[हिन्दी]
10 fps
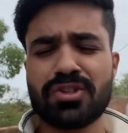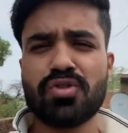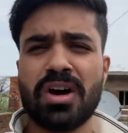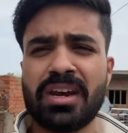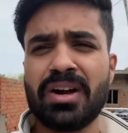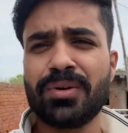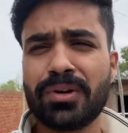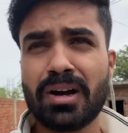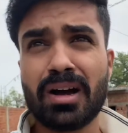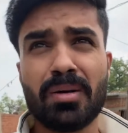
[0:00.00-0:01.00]
सुहाना हो
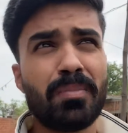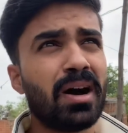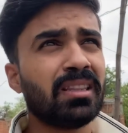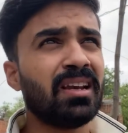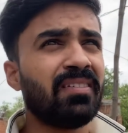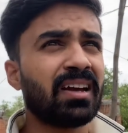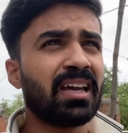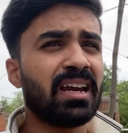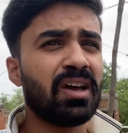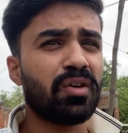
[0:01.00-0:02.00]
रहा है बादल
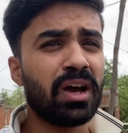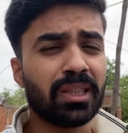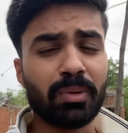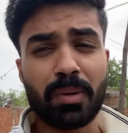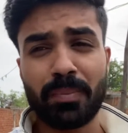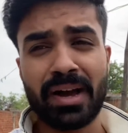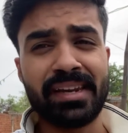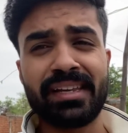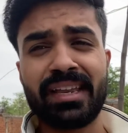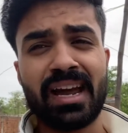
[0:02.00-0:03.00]
वगैरह है और रात भर
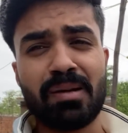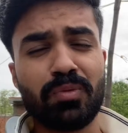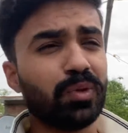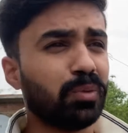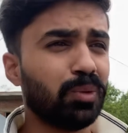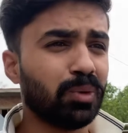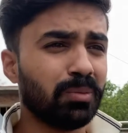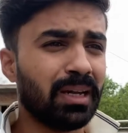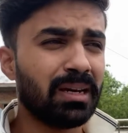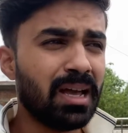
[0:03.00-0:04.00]
पानी गिरा है बूंद बूंद
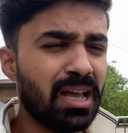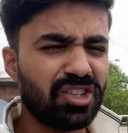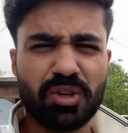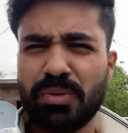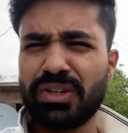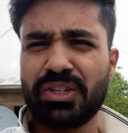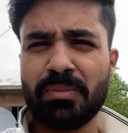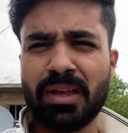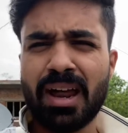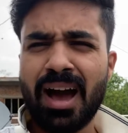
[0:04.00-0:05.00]
भर झिमिर
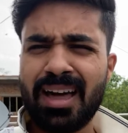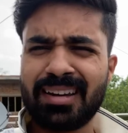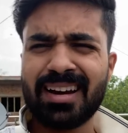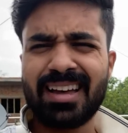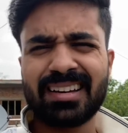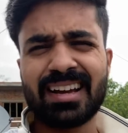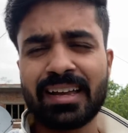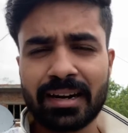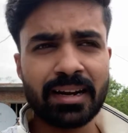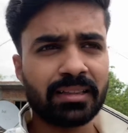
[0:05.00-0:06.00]
झिमिर हल्का हल्का
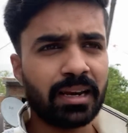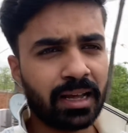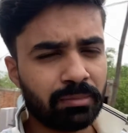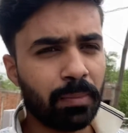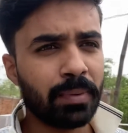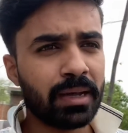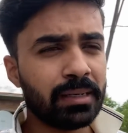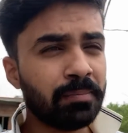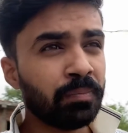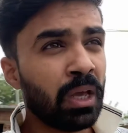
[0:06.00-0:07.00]
गिर रहा था रात में
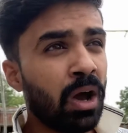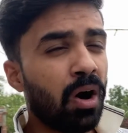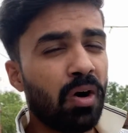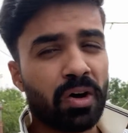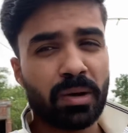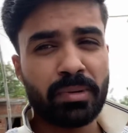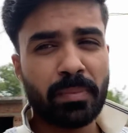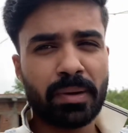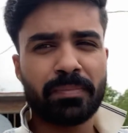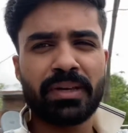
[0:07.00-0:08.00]
पानी और अभी
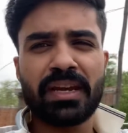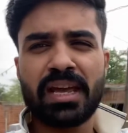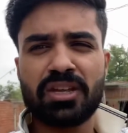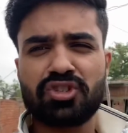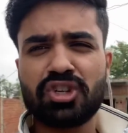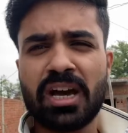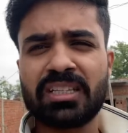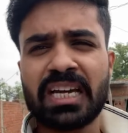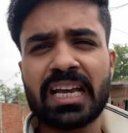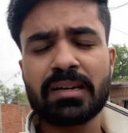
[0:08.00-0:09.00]
अपन पी रहे हैं चाय
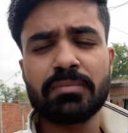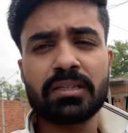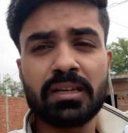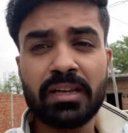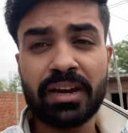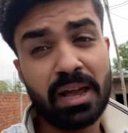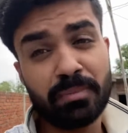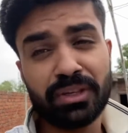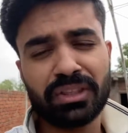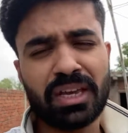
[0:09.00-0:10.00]
चाय के मज़े ले रहे हैं
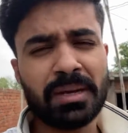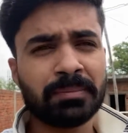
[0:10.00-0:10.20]
अमृत के